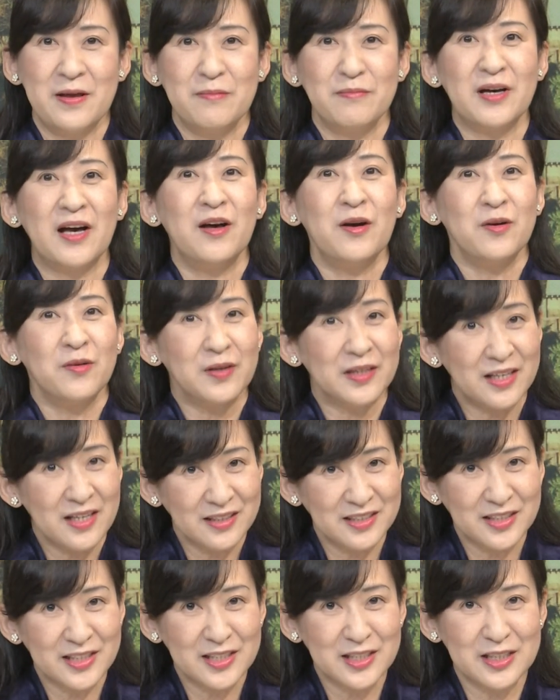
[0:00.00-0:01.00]
まあ、
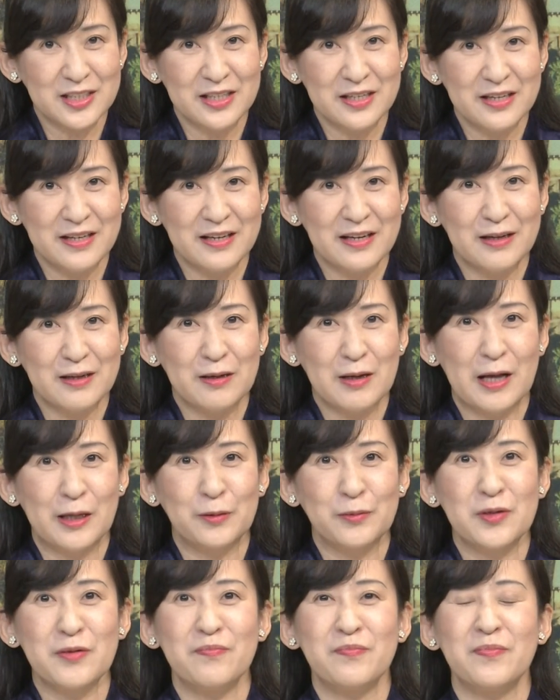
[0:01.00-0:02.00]
私たちあ
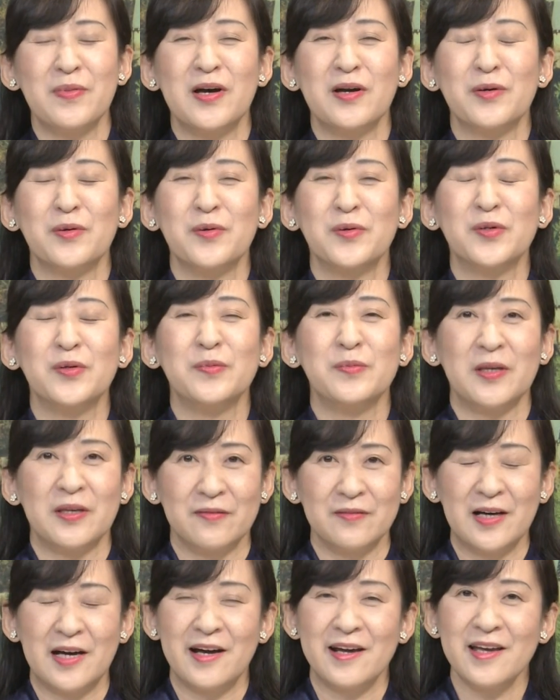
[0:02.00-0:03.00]
の一般国
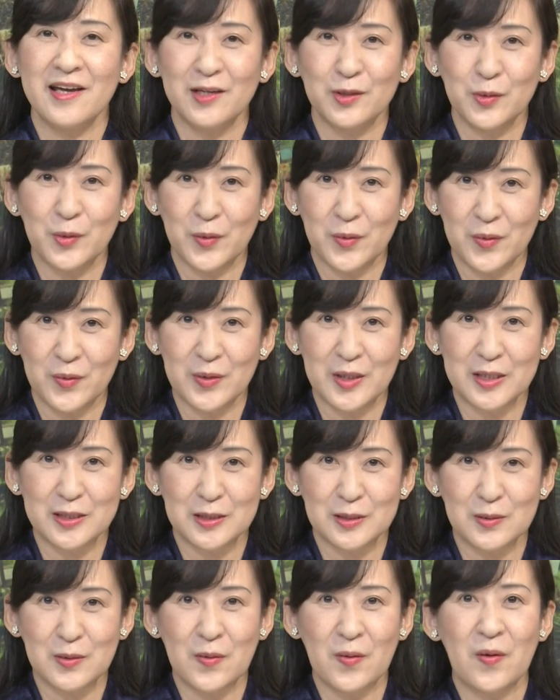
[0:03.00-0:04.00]
民は早いところで
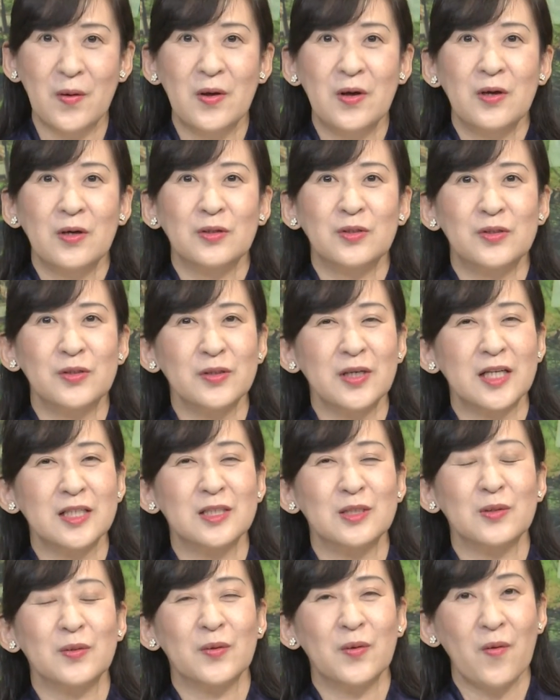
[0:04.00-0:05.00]
すと9
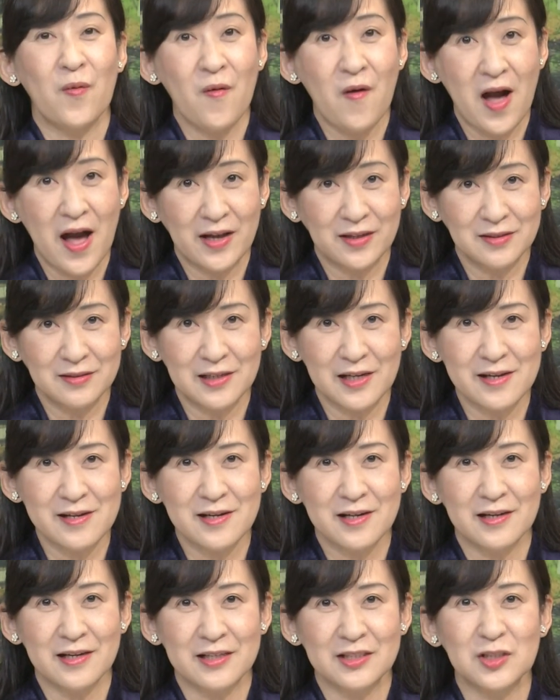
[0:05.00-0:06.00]
月の後半ぐら
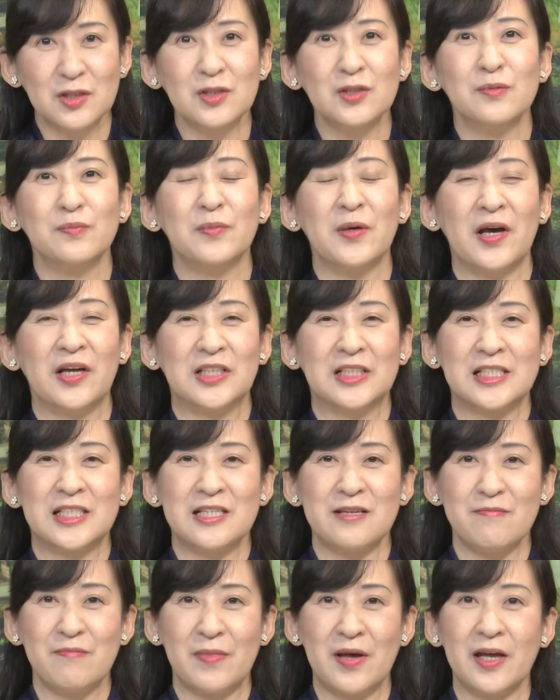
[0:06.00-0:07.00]
いからスーパーに
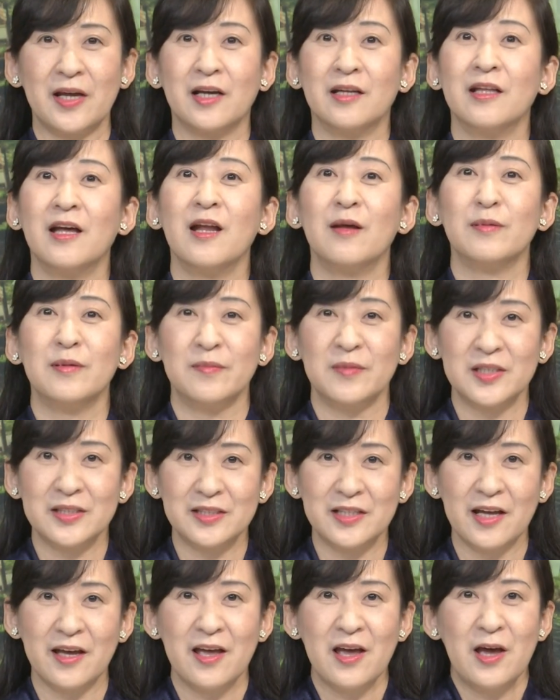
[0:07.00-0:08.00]
新米が並びま
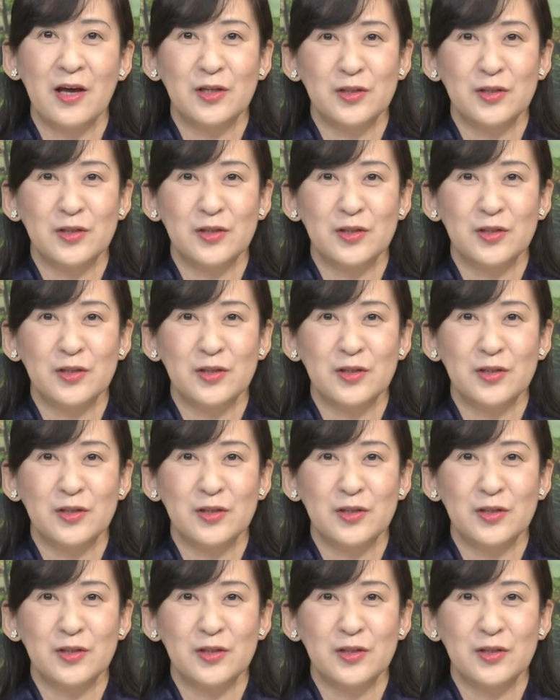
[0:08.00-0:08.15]
して